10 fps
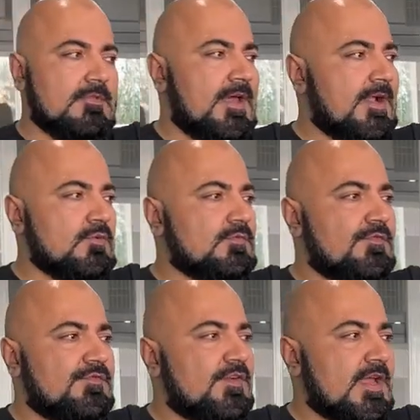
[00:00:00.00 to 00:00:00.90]
अराउंड
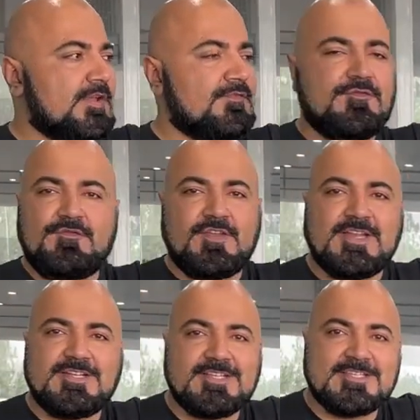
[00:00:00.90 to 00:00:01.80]
फाइव
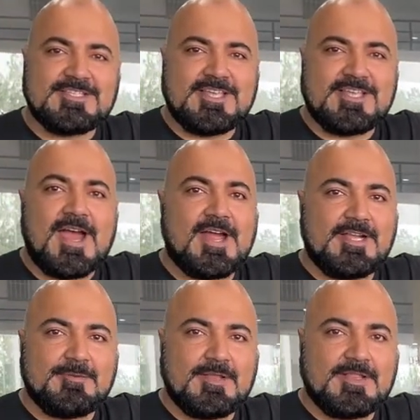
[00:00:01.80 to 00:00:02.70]
फीट इसकी
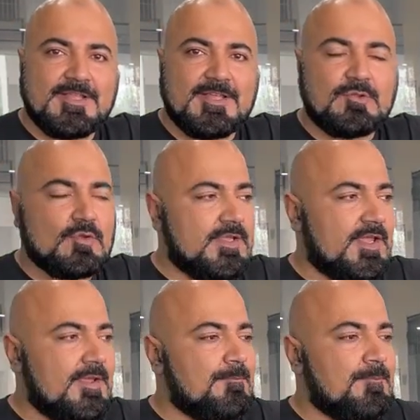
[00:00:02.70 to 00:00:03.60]
हाइट बनती है तो
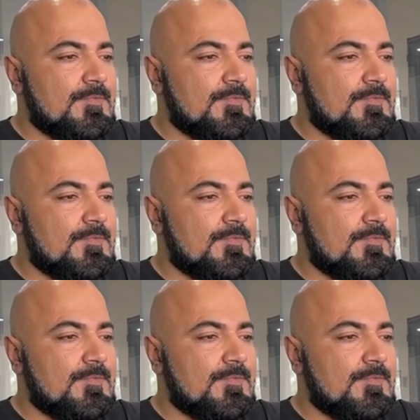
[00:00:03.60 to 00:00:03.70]
ये